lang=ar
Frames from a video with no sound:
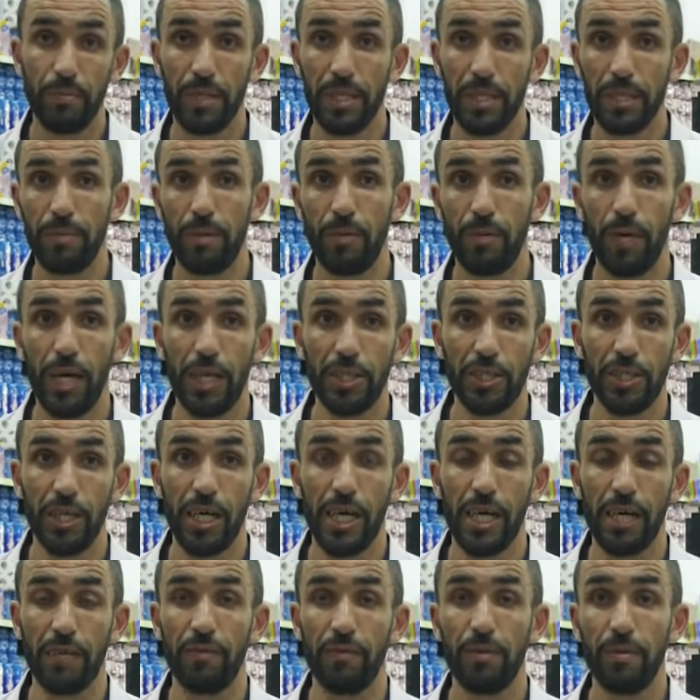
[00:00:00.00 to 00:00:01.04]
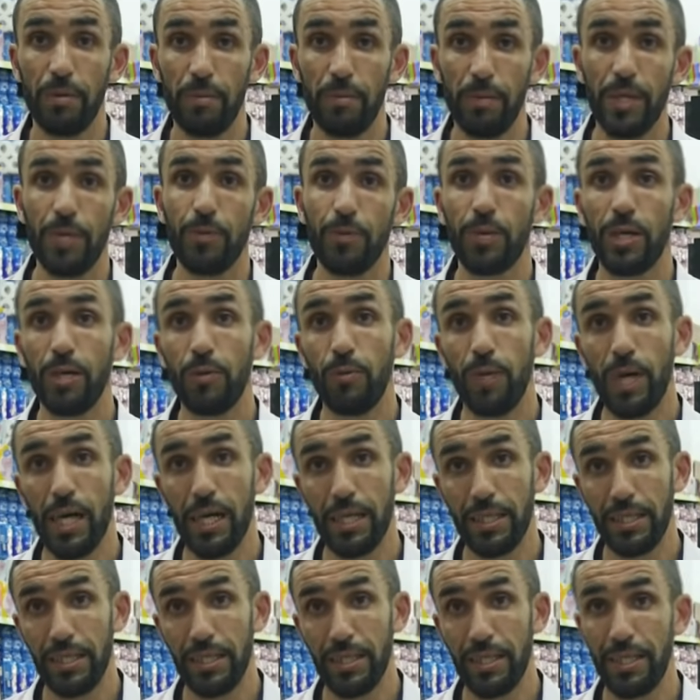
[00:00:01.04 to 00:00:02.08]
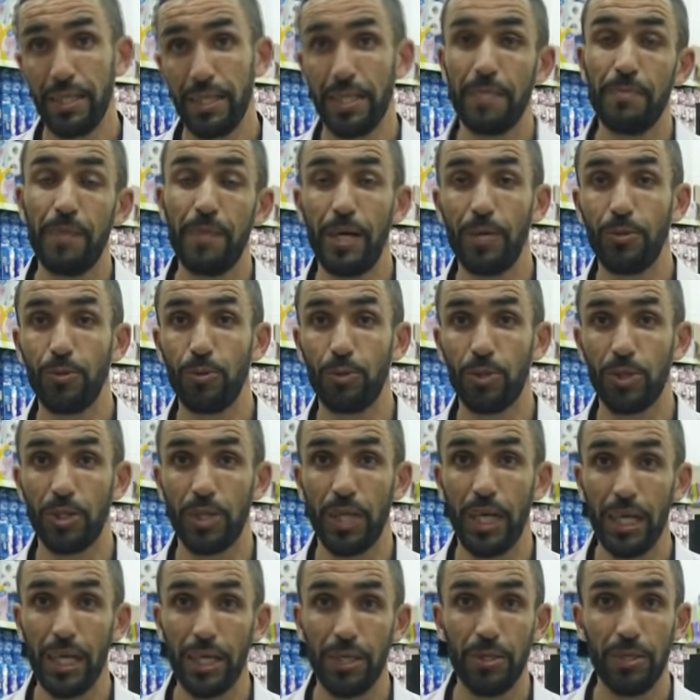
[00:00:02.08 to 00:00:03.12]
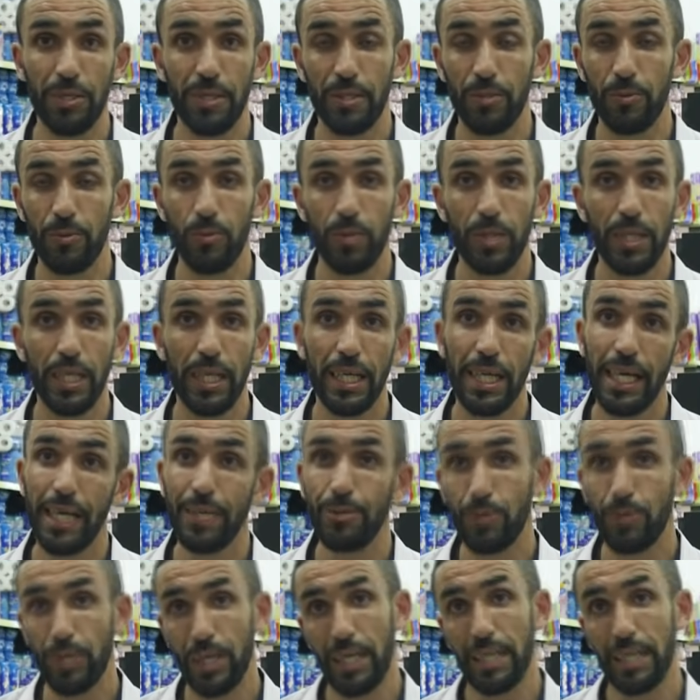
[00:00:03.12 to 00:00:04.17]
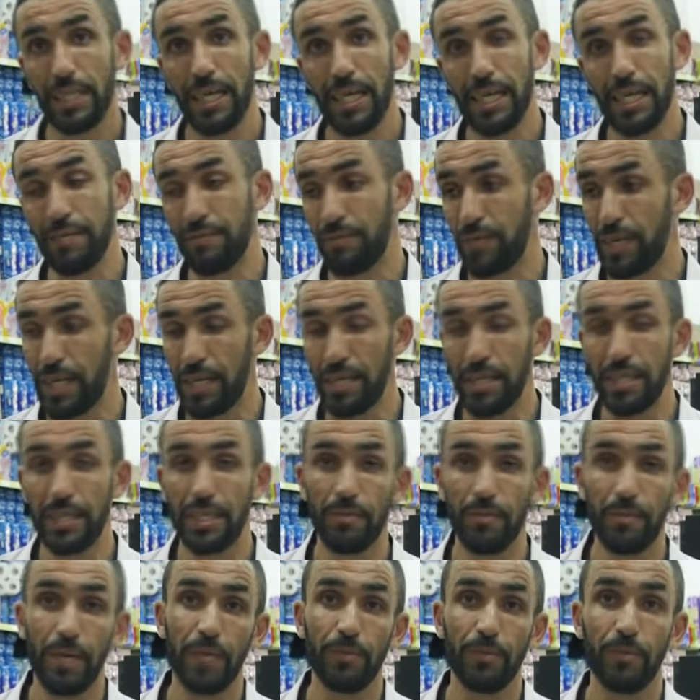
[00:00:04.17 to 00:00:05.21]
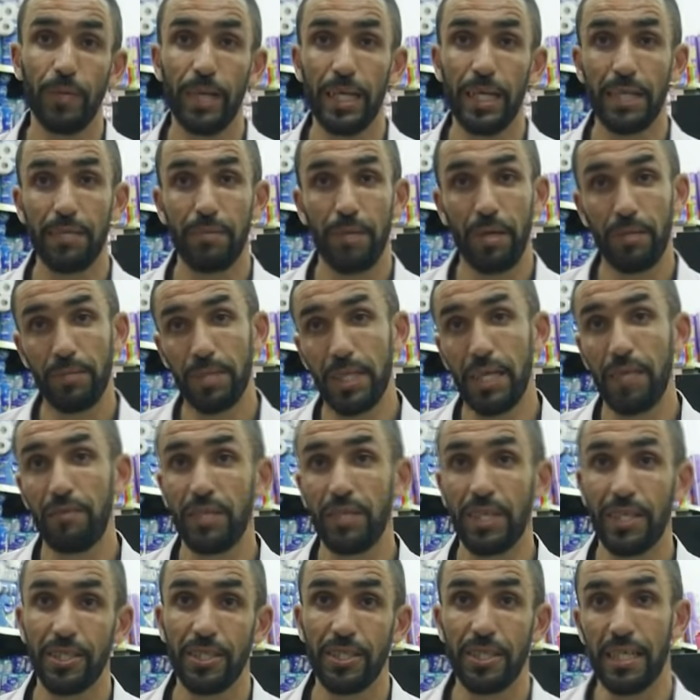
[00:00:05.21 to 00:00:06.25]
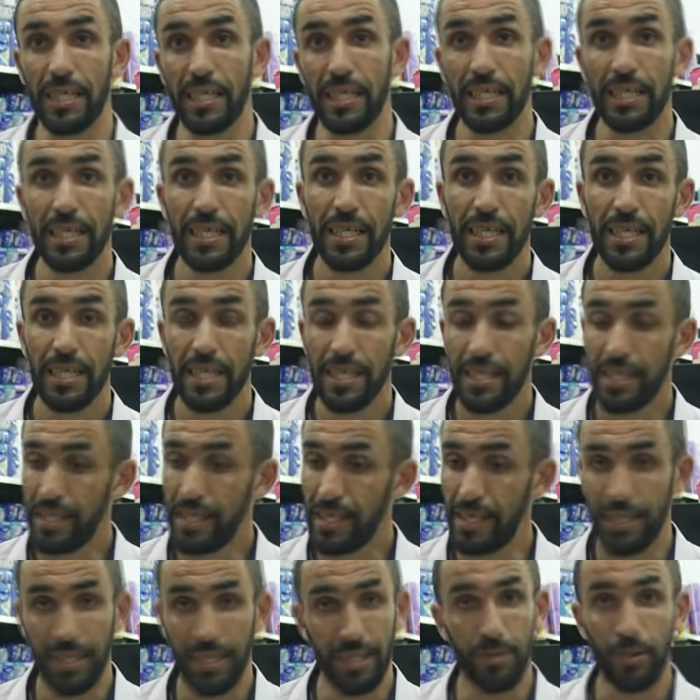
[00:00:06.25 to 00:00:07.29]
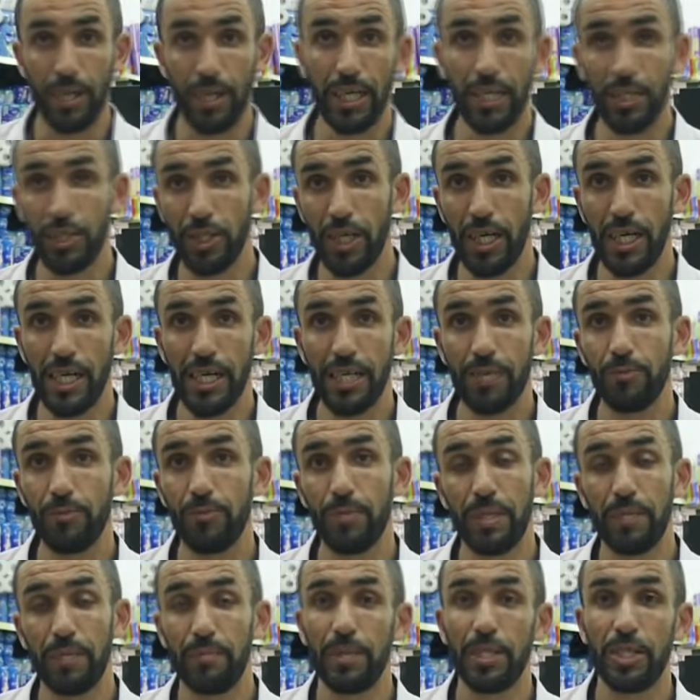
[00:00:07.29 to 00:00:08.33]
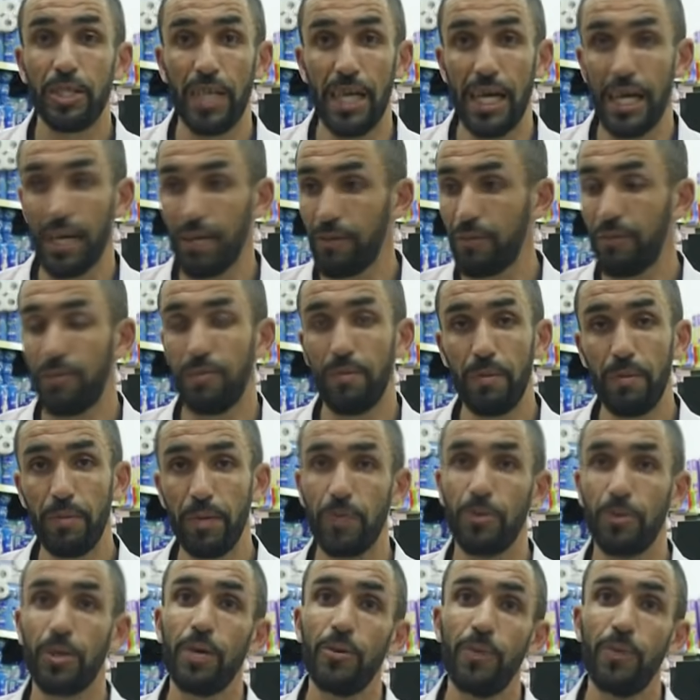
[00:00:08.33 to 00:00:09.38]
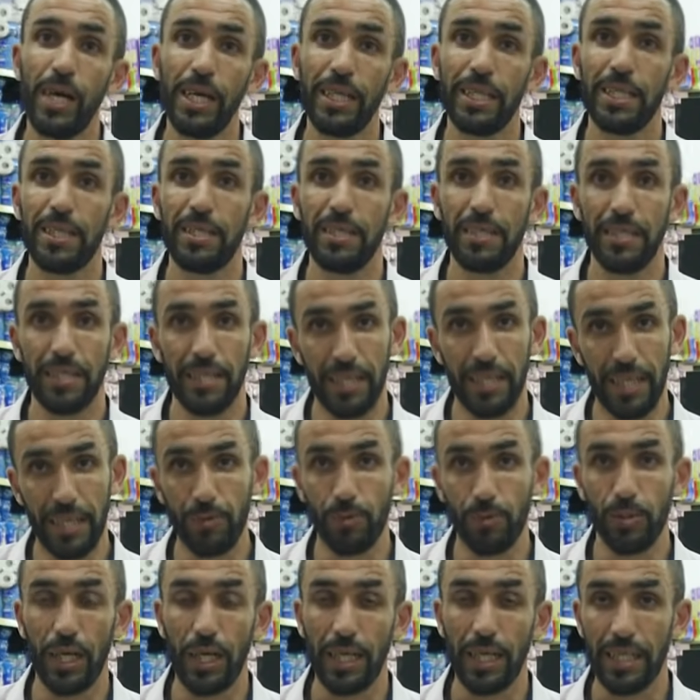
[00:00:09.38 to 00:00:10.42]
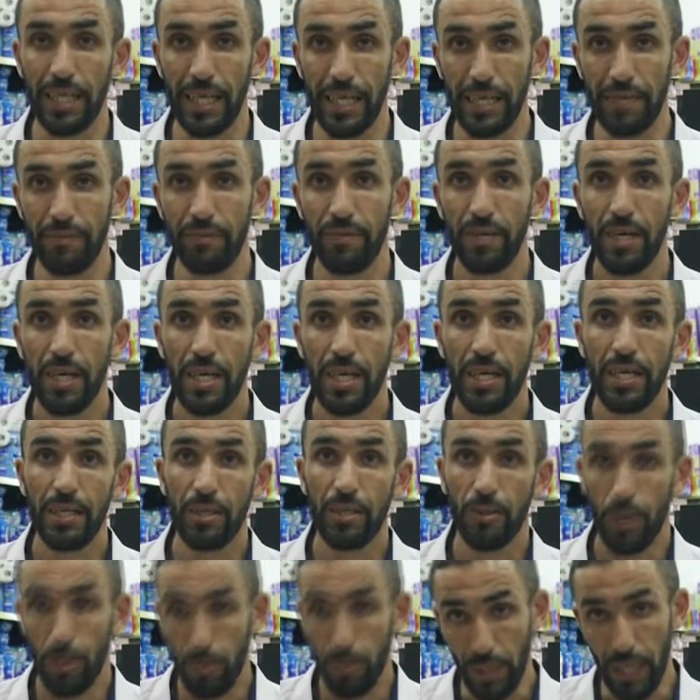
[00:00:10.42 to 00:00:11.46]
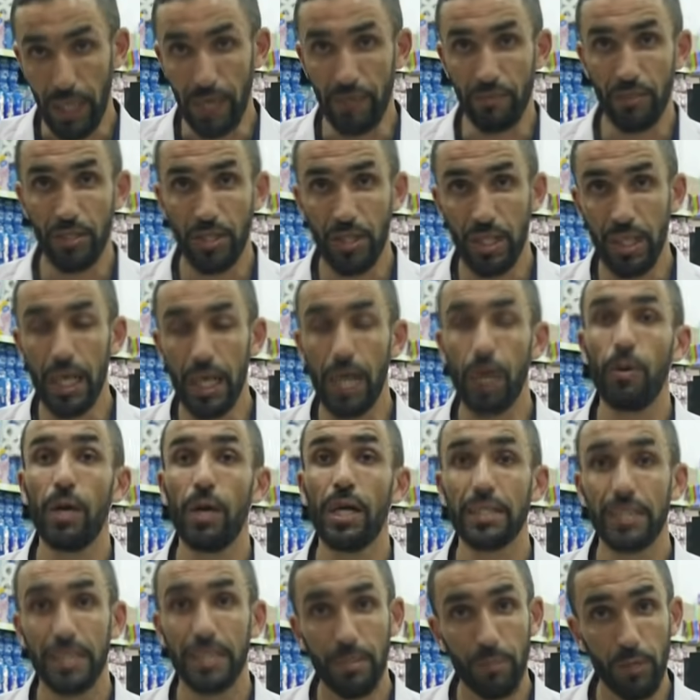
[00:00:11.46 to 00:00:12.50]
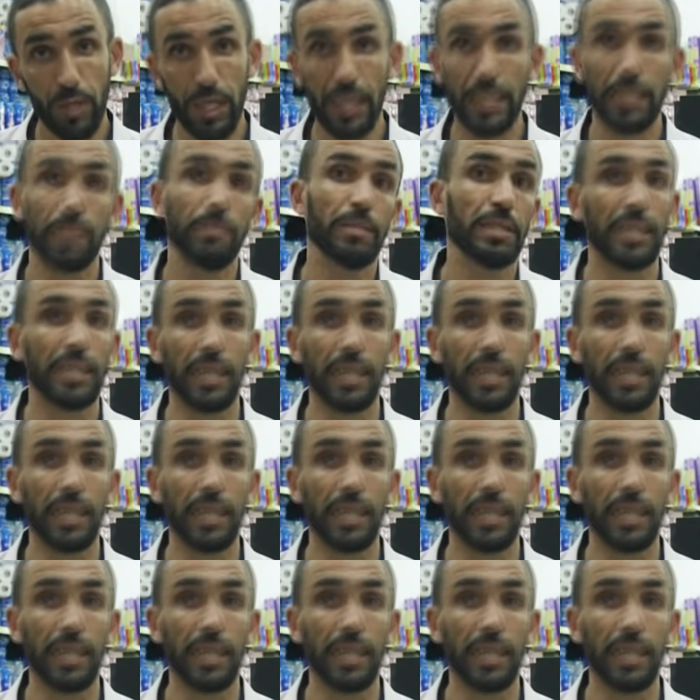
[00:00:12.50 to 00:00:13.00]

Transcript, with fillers: بالنسبه لواحد شهر فما بالك الواحد اللي ما عندوش دخل ولا اللي عنده دخل ضعيف كاين الناس راهم يخدموا معنا ب 5000 دينار جزائري آه، انا شهر وما مانيش لاحق فما بالك واحد اللي عنده دخل ضعيف او ضعيف جدا او حتى منعدم